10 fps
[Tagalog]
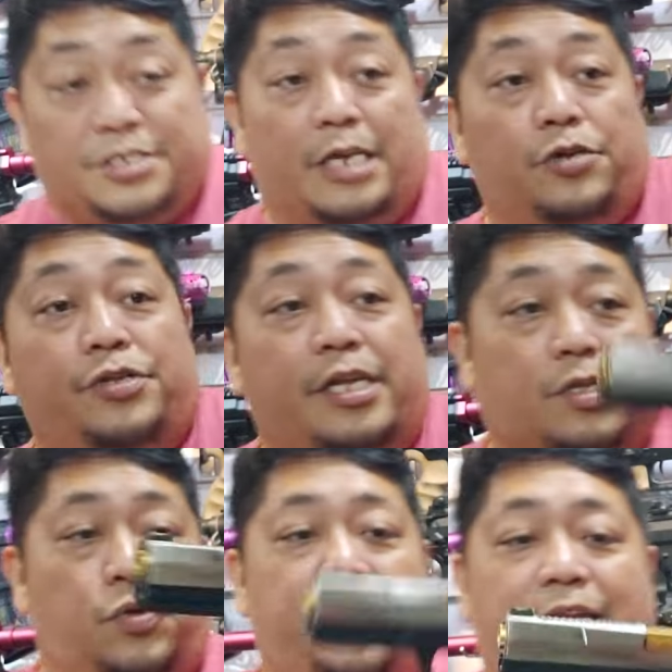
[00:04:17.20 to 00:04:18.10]
sa
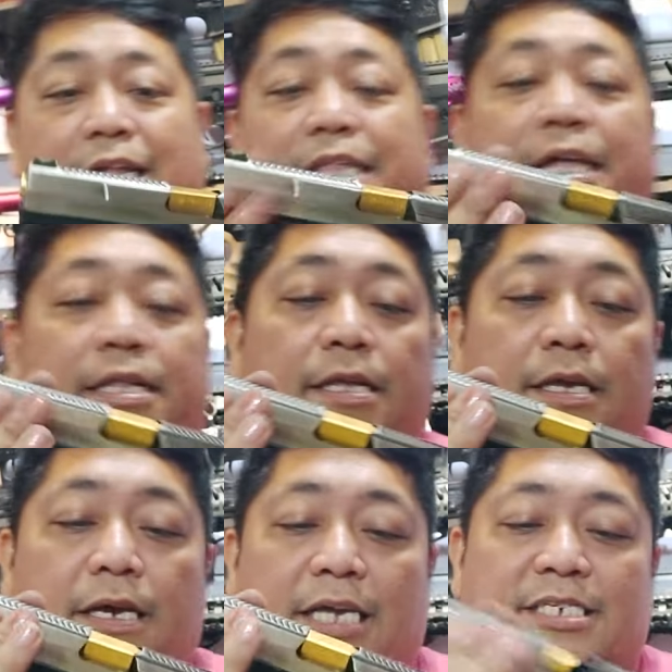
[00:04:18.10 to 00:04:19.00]
unit, kunin natin.
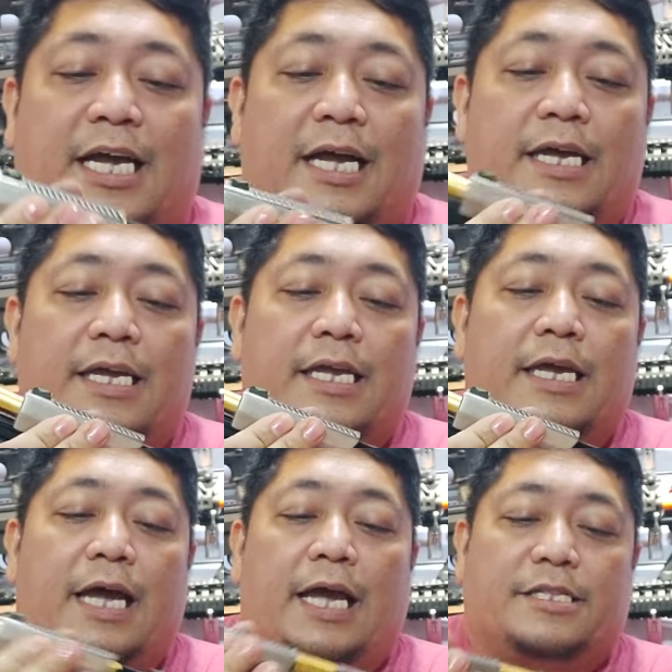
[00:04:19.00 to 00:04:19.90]
Asa.
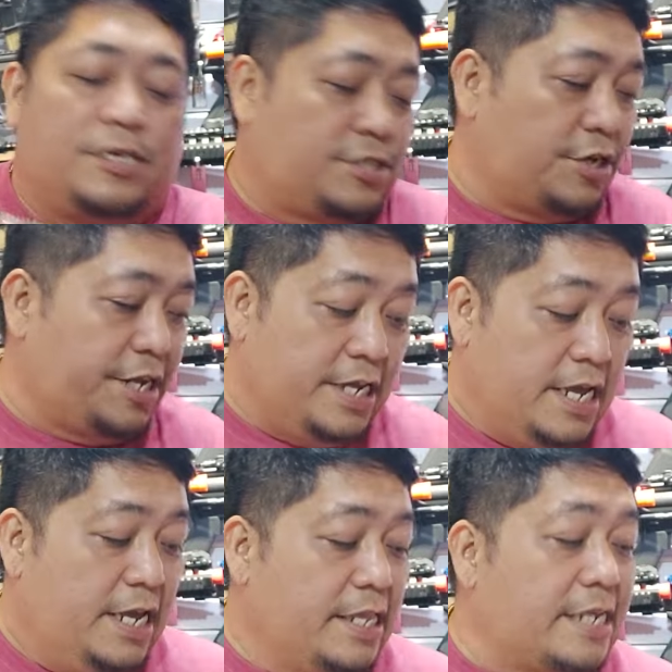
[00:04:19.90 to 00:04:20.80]
Ay, ah, ito, sorry.
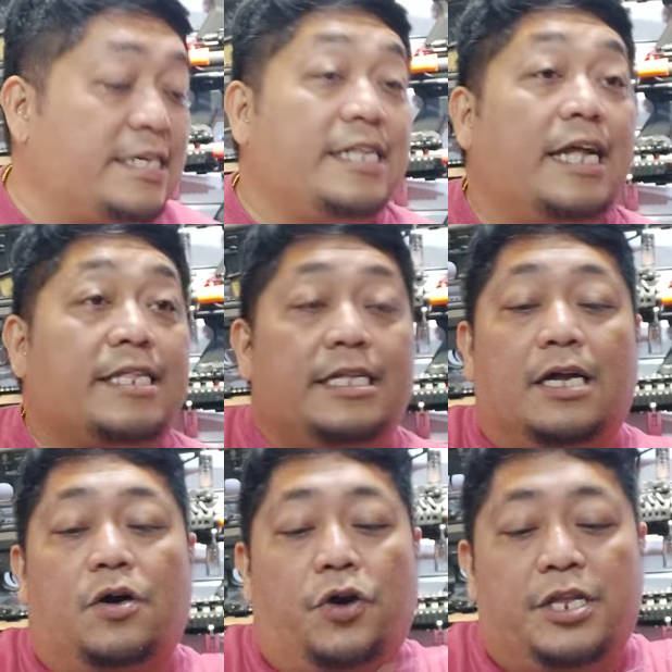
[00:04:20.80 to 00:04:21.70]
Lagyan natin
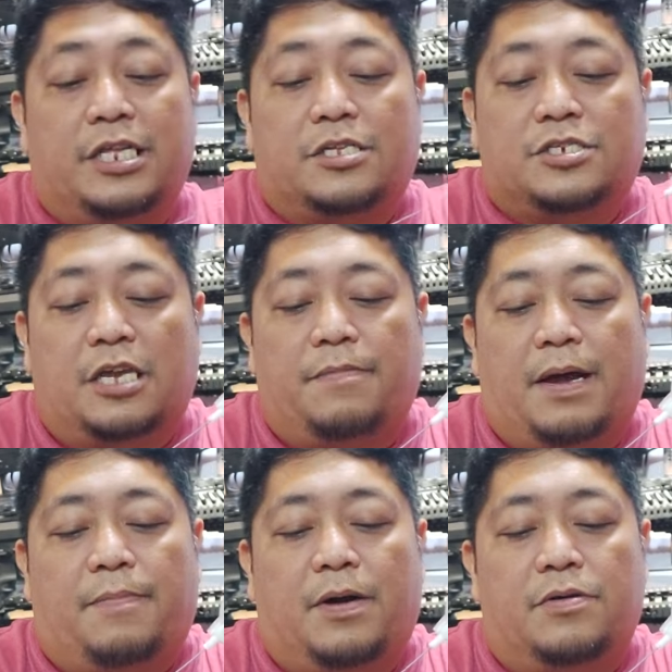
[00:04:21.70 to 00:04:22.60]
ng oil dito sa
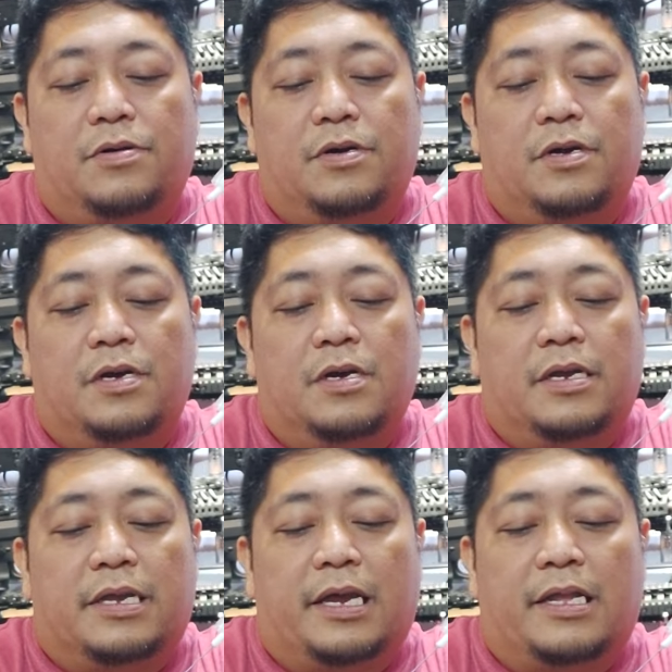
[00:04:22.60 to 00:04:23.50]
ibabaw.
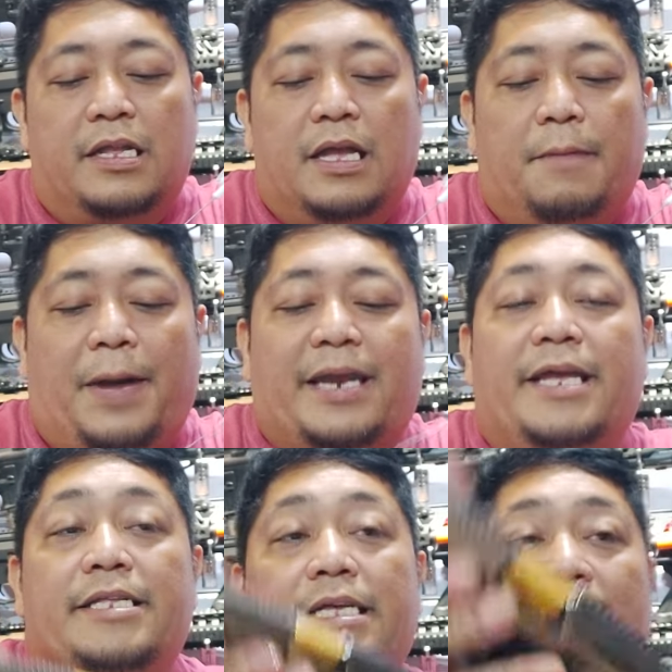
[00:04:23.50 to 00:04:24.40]
Yan. Para hindi